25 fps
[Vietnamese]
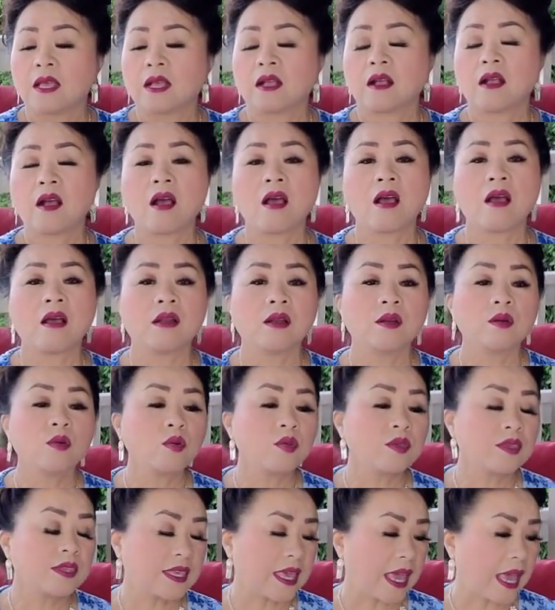có
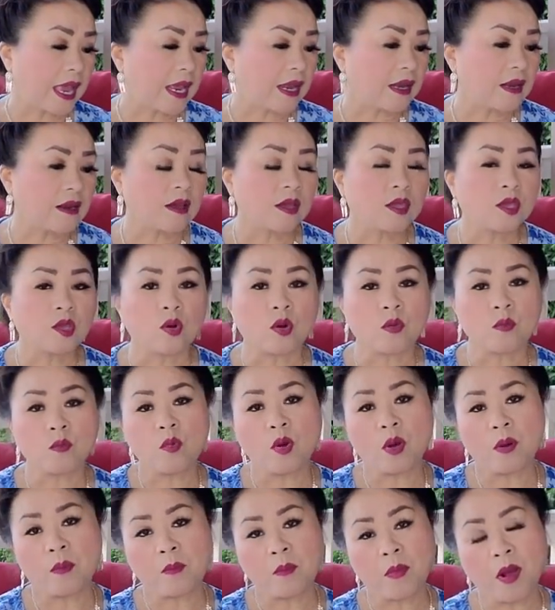lúc chị nó yếu
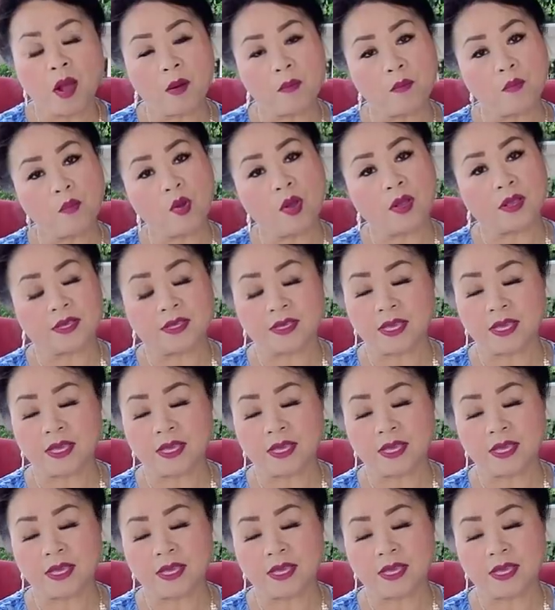mua mò mua